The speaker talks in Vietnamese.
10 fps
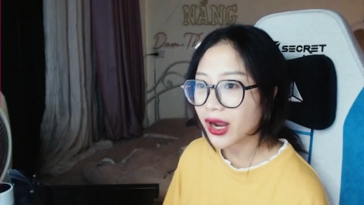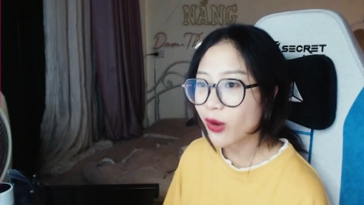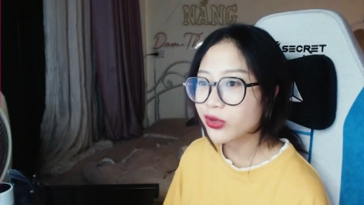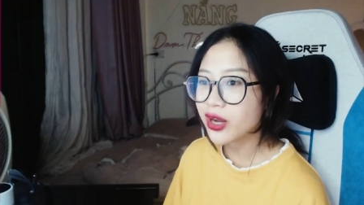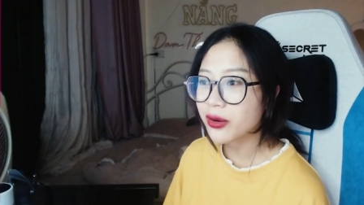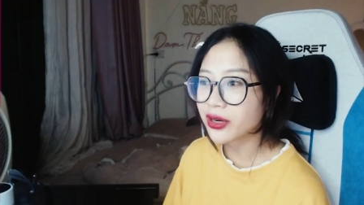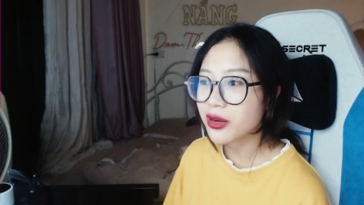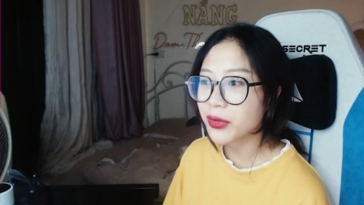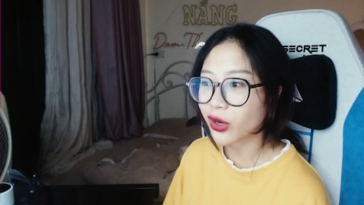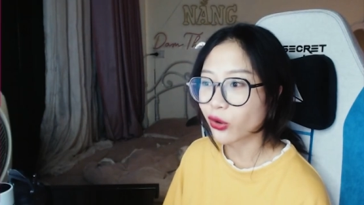không đưa
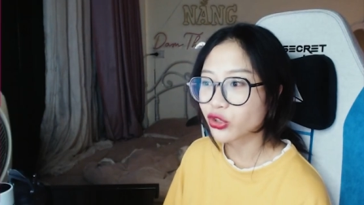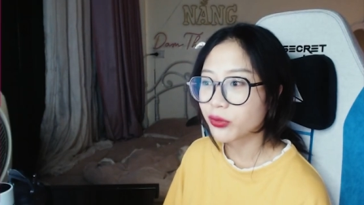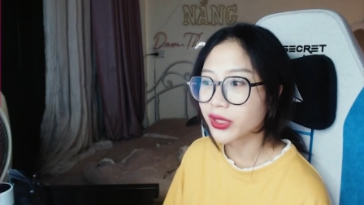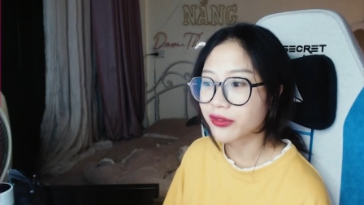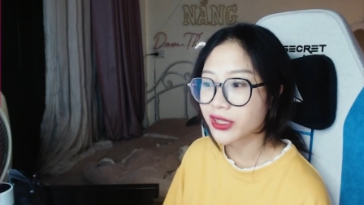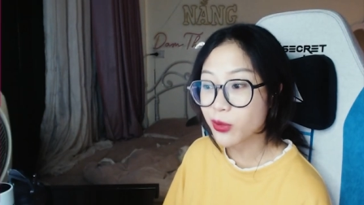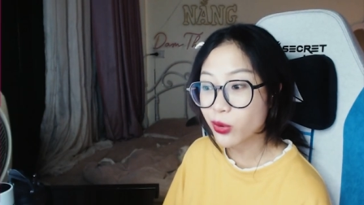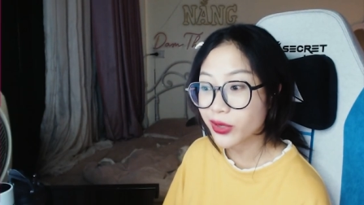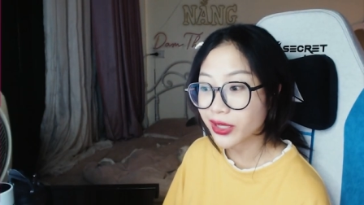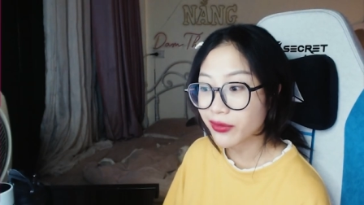đưa mật khẩu cho mình Facebook
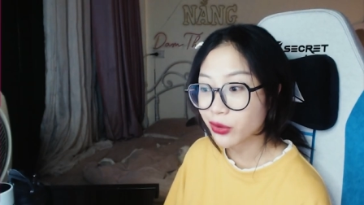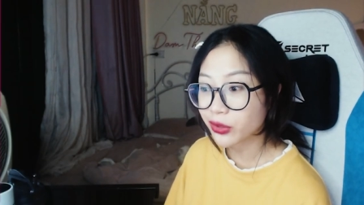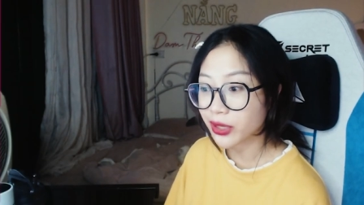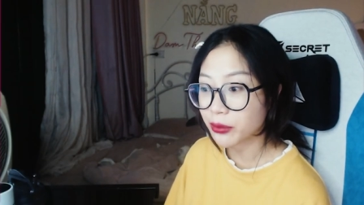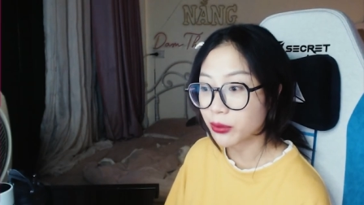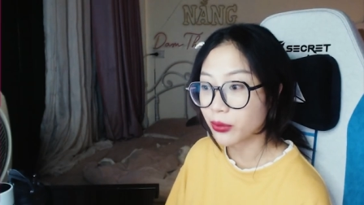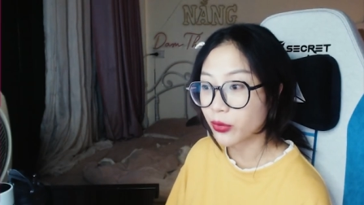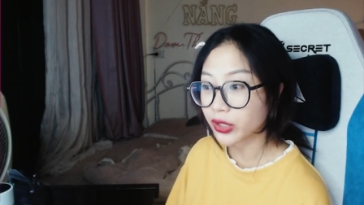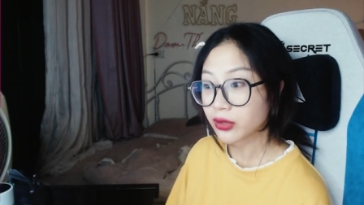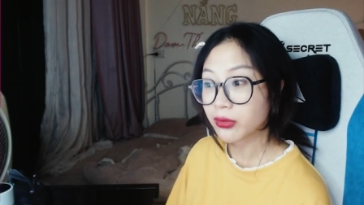người ta vẫn có thể
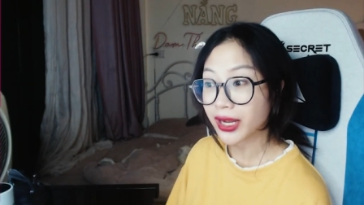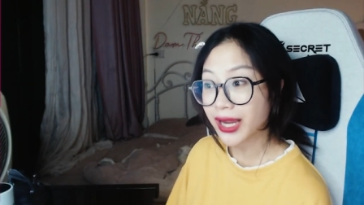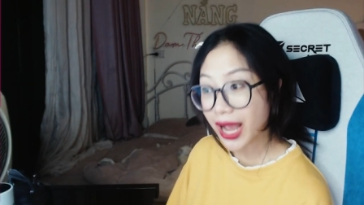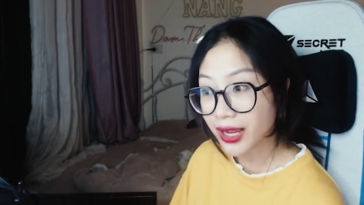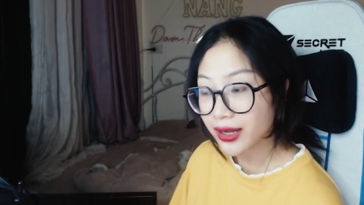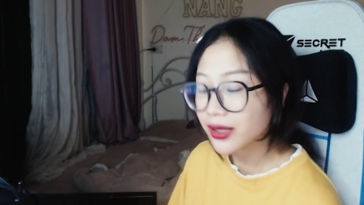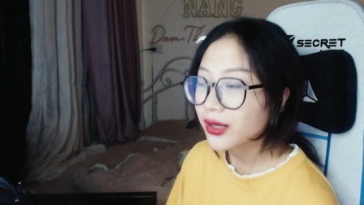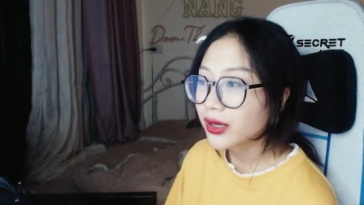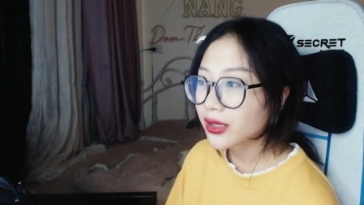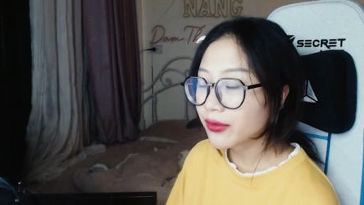ngoại tình bằng cách khác
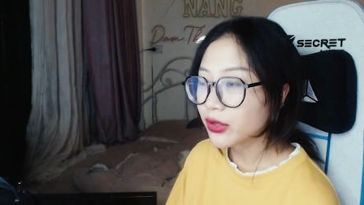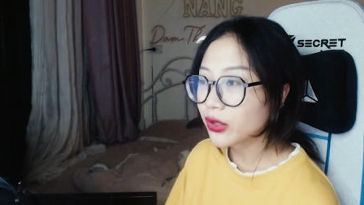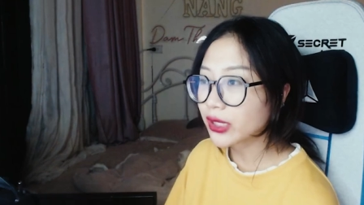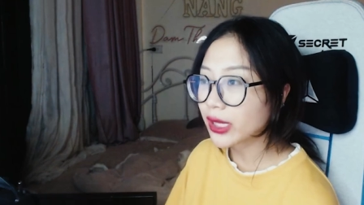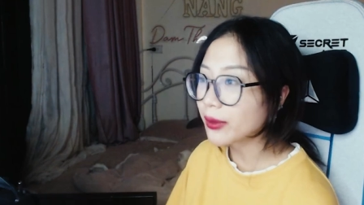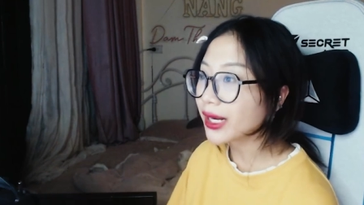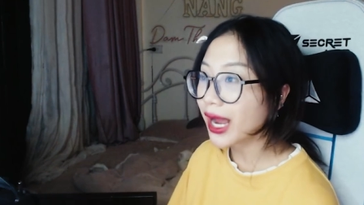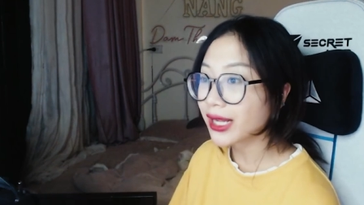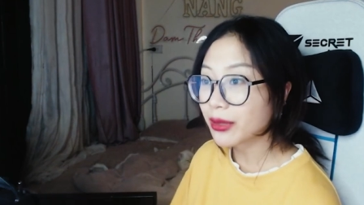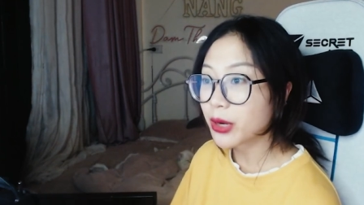người ta vẫn có thể bắt cả
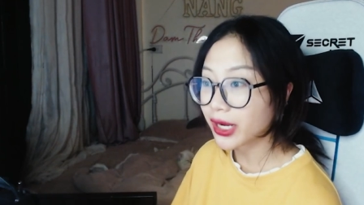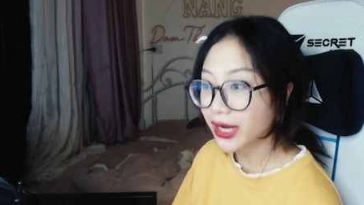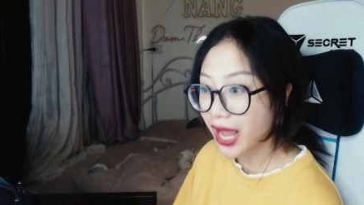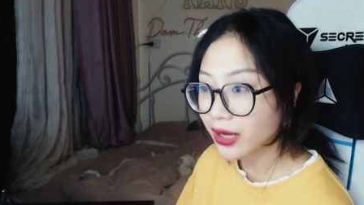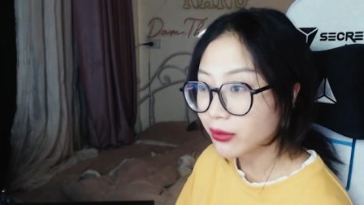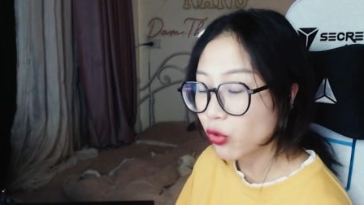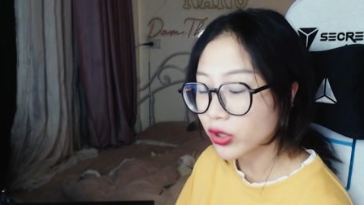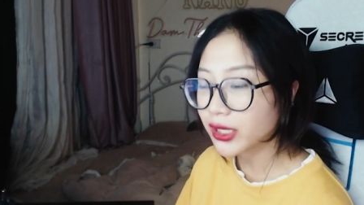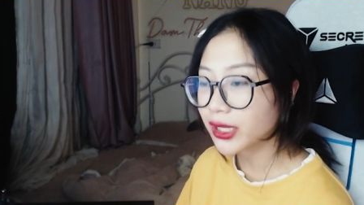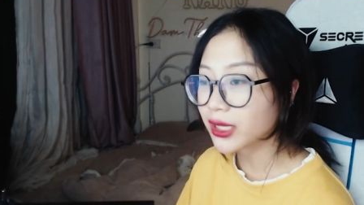hai tay vào cách khác
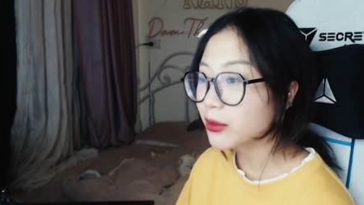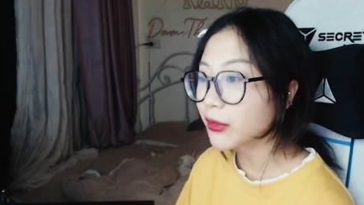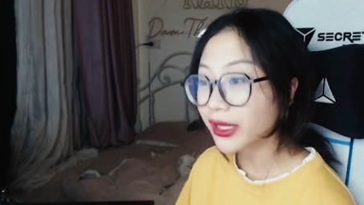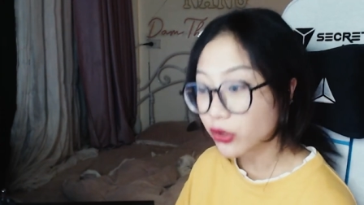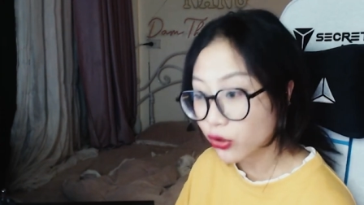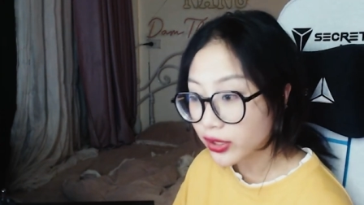muốn thì người ta tìm cách thôi